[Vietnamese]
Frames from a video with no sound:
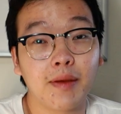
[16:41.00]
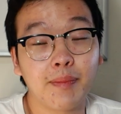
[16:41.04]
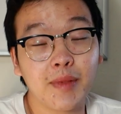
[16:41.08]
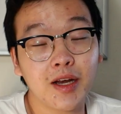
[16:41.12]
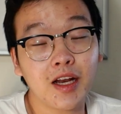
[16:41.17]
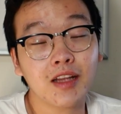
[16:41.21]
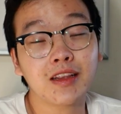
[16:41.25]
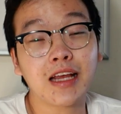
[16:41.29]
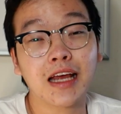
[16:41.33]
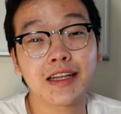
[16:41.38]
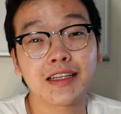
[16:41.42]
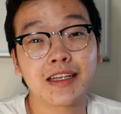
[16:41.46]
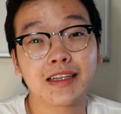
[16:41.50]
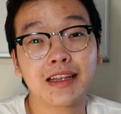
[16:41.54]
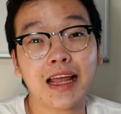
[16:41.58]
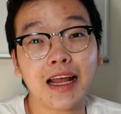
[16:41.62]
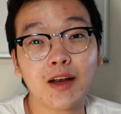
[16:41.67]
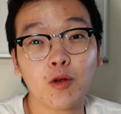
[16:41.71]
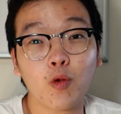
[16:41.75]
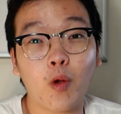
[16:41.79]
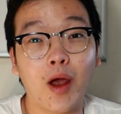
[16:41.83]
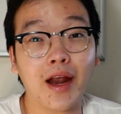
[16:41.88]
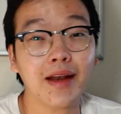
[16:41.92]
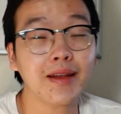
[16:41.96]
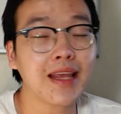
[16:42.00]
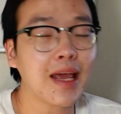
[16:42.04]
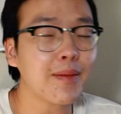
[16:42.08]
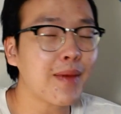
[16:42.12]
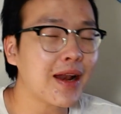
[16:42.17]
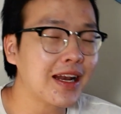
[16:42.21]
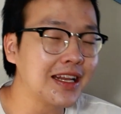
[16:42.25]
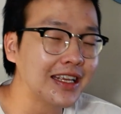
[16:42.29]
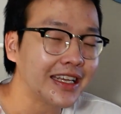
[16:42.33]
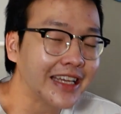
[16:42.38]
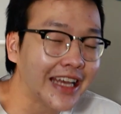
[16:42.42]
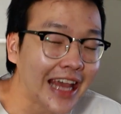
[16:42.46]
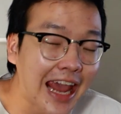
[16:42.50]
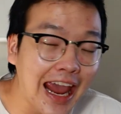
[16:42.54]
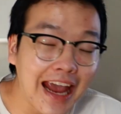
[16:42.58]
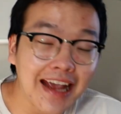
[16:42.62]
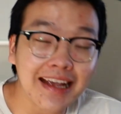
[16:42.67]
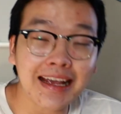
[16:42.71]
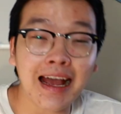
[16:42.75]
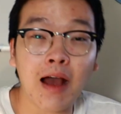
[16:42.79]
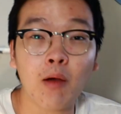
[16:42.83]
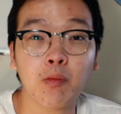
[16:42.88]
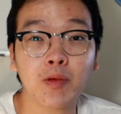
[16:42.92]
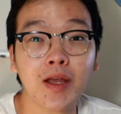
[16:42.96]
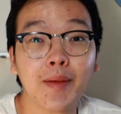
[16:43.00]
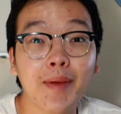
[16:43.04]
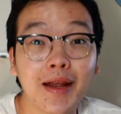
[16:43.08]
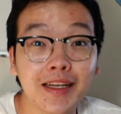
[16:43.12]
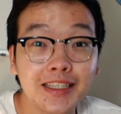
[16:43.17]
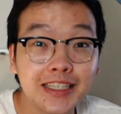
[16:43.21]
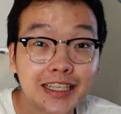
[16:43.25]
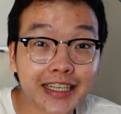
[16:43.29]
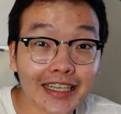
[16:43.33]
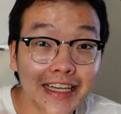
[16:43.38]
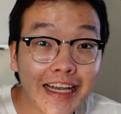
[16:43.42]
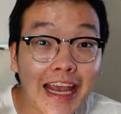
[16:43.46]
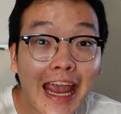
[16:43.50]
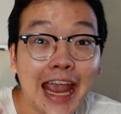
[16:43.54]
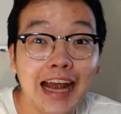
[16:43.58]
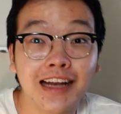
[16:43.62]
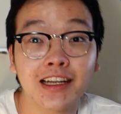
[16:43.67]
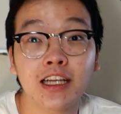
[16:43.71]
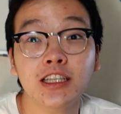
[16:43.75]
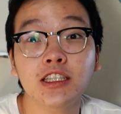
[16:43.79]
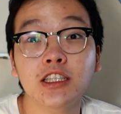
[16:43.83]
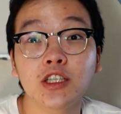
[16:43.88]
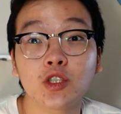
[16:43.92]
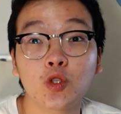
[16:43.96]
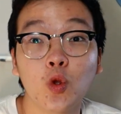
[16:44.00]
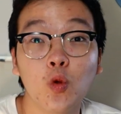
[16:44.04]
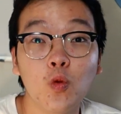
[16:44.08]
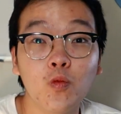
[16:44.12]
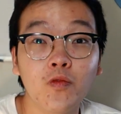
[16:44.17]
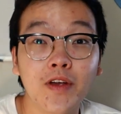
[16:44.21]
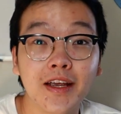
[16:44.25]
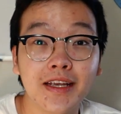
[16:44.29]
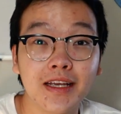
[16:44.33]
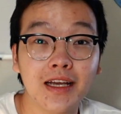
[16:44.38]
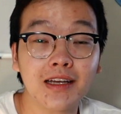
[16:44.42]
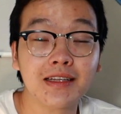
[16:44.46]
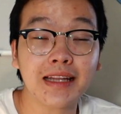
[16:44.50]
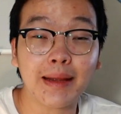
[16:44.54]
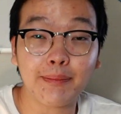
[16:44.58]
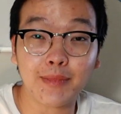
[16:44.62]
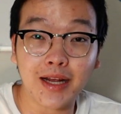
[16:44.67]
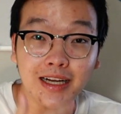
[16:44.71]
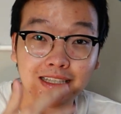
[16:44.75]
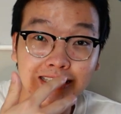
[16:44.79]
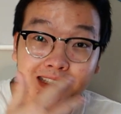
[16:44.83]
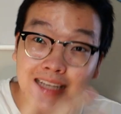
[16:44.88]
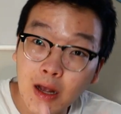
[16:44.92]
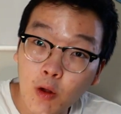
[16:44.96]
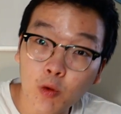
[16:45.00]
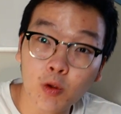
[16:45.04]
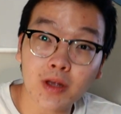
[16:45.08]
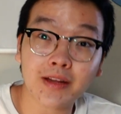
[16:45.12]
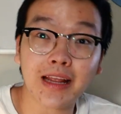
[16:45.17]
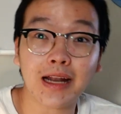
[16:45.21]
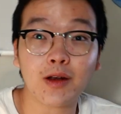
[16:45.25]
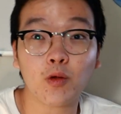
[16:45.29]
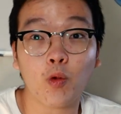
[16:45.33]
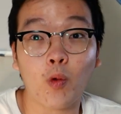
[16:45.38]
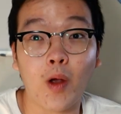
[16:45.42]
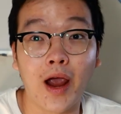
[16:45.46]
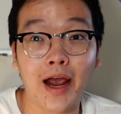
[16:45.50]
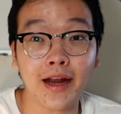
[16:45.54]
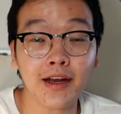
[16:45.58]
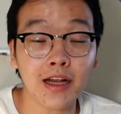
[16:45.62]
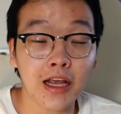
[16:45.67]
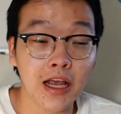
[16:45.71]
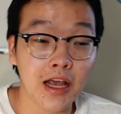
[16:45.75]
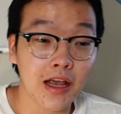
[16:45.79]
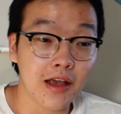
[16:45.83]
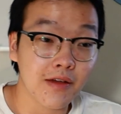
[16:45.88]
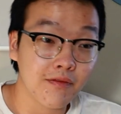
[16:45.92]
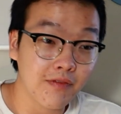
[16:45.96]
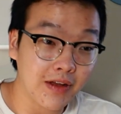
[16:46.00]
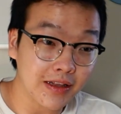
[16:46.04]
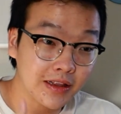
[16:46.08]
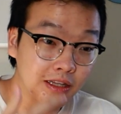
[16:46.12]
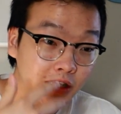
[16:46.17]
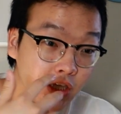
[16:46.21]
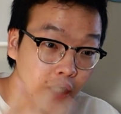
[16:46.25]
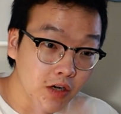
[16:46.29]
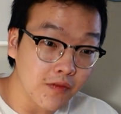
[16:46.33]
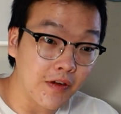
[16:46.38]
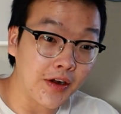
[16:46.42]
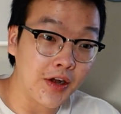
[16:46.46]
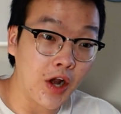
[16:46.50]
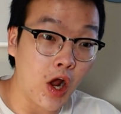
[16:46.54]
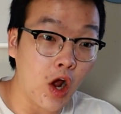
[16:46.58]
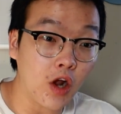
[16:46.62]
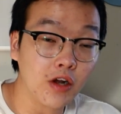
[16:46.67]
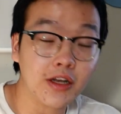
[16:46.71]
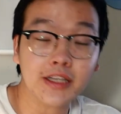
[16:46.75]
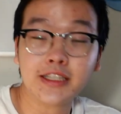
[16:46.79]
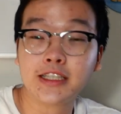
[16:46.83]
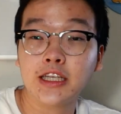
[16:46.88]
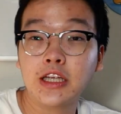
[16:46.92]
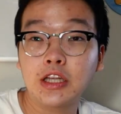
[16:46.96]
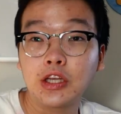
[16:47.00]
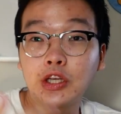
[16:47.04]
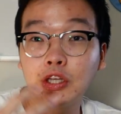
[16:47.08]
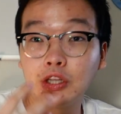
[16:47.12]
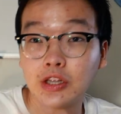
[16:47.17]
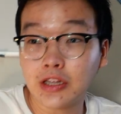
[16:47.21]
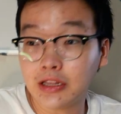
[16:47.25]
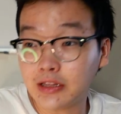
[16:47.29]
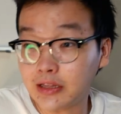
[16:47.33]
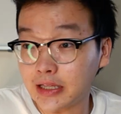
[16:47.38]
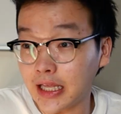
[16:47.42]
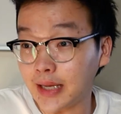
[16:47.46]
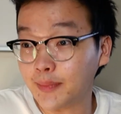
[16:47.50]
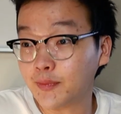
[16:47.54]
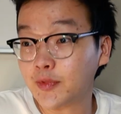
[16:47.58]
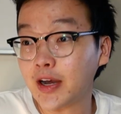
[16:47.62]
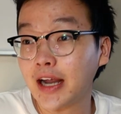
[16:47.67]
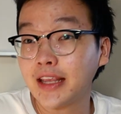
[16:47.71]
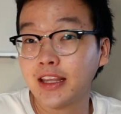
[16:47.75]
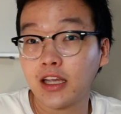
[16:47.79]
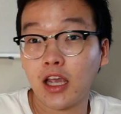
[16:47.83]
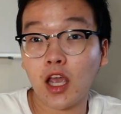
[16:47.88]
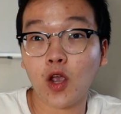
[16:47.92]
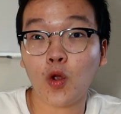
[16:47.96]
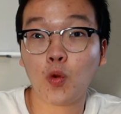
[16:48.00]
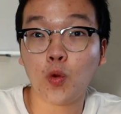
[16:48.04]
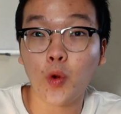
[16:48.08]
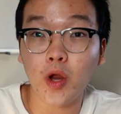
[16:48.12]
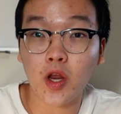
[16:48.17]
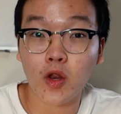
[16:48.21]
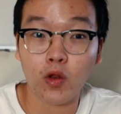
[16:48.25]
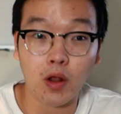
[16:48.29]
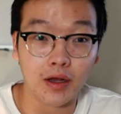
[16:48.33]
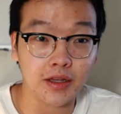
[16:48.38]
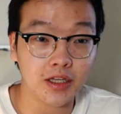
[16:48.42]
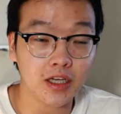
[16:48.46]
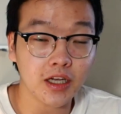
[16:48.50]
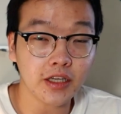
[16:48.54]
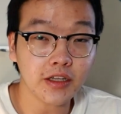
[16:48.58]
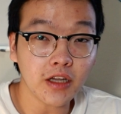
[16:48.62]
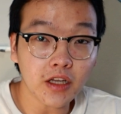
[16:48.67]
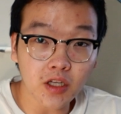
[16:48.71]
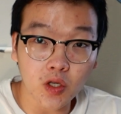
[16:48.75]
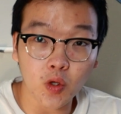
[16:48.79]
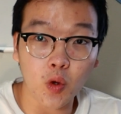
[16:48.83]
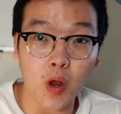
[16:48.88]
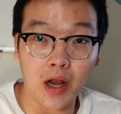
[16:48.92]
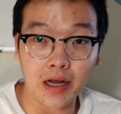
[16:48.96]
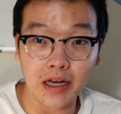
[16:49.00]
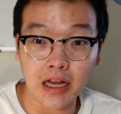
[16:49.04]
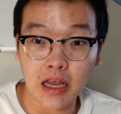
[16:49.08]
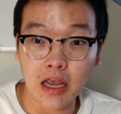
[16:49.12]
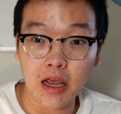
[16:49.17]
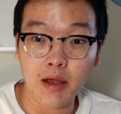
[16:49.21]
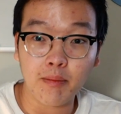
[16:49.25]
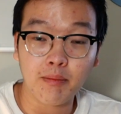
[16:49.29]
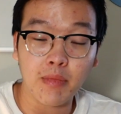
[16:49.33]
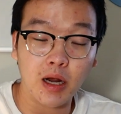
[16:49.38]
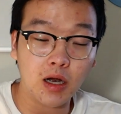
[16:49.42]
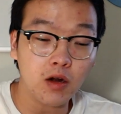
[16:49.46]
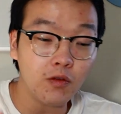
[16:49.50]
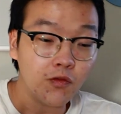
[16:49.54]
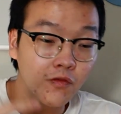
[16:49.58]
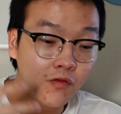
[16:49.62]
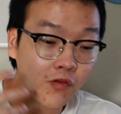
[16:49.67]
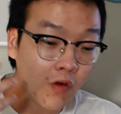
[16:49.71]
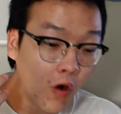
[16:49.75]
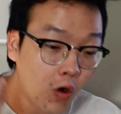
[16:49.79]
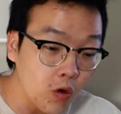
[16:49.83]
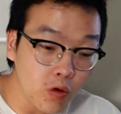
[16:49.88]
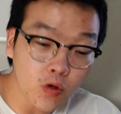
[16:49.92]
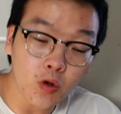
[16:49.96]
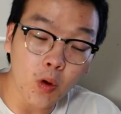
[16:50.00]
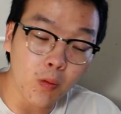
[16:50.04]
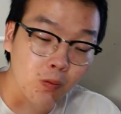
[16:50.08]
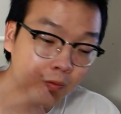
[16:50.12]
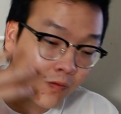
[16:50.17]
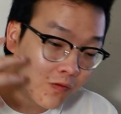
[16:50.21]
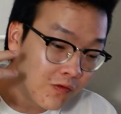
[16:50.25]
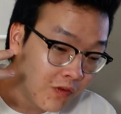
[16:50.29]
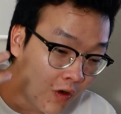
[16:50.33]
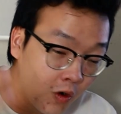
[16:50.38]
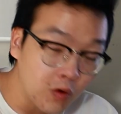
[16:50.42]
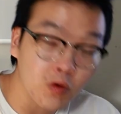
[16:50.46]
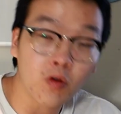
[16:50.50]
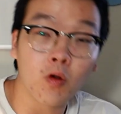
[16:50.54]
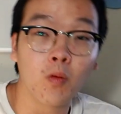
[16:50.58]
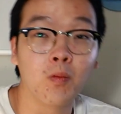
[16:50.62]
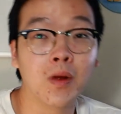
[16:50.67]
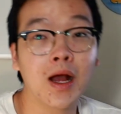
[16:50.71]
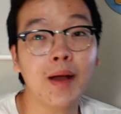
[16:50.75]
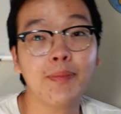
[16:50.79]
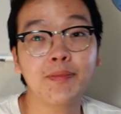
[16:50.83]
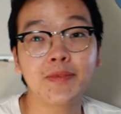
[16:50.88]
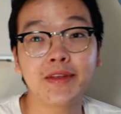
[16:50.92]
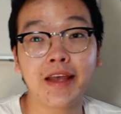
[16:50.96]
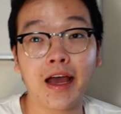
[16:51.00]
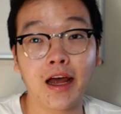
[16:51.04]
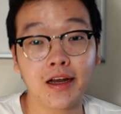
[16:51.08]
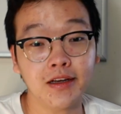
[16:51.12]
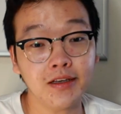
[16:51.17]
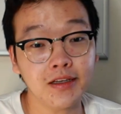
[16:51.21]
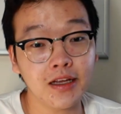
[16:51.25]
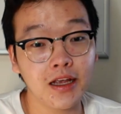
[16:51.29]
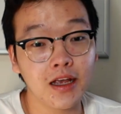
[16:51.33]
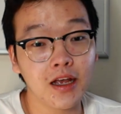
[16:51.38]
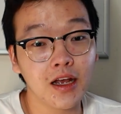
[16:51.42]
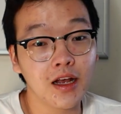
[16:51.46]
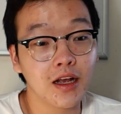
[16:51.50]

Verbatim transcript: và mình nói thật thì thanh khoản các bạn càng học các bạn sẽ càng thấy sự thú vị ở nằm đằng sau cái thanh khoản và dựa vào đó nó sẽ tìm ra những cái quy luật những cái định luật mà nó vô cùng vô cùng hấp dẫn